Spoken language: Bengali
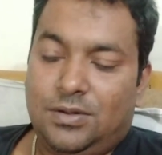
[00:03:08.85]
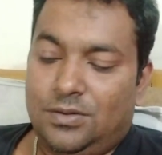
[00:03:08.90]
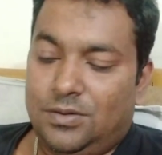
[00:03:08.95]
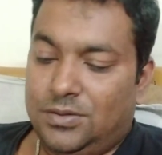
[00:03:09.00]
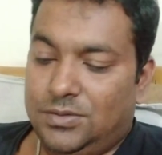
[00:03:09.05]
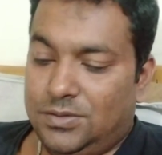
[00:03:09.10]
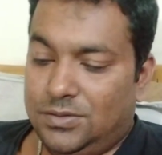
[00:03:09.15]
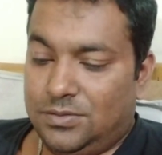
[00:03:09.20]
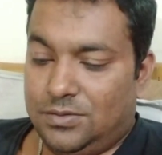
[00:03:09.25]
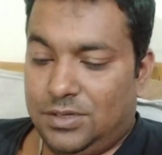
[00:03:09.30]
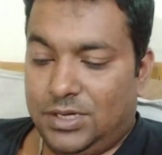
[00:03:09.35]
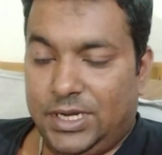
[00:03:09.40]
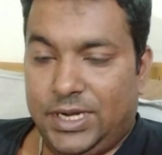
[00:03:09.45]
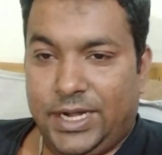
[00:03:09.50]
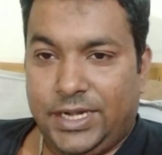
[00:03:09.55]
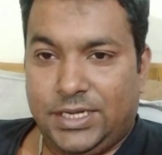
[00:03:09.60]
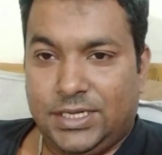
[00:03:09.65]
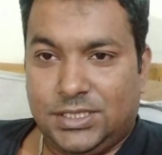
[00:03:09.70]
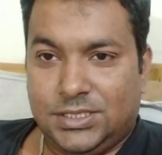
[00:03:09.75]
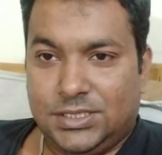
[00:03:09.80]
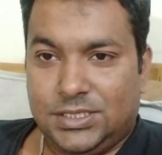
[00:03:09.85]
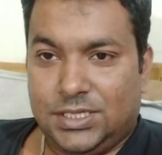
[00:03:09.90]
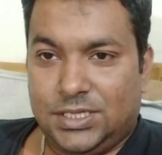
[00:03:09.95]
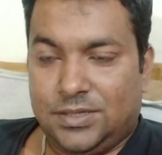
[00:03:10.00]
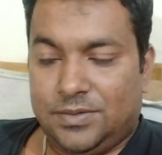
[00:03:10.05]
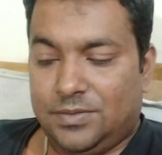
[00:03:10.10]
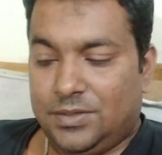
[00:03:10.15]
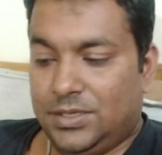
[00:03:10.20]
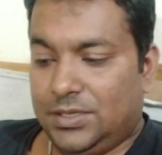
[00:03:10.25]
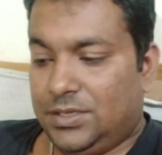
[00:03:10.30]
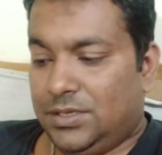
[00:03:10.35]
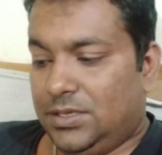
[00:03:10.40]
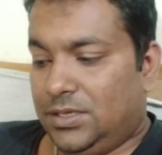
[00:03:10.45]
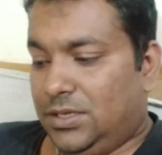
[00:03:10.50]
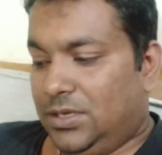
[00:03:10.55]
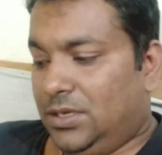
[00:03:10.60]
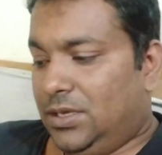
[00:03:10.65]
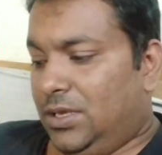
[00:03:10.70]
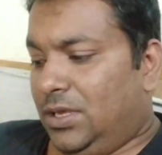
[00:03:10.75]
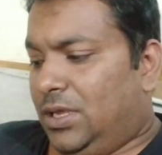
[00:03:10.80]
নতুন করে গাইড কি শিখাবে
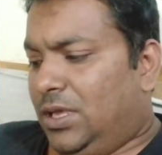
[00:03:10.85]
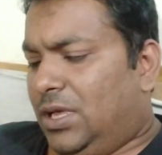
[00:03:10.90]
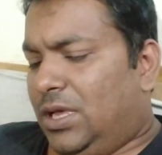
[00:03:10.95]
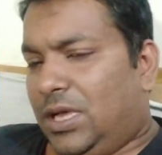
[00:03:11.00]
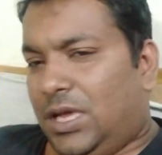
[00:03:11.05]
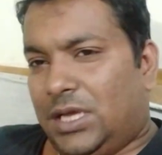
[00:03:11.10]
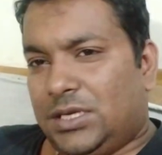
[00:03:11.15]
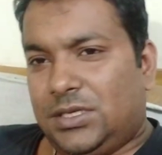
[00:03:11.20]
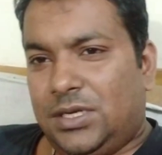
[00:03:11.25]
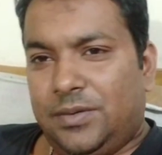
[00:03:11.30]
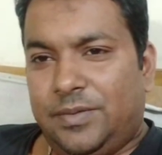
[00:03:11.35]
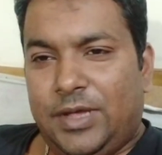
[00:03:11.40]
আসলে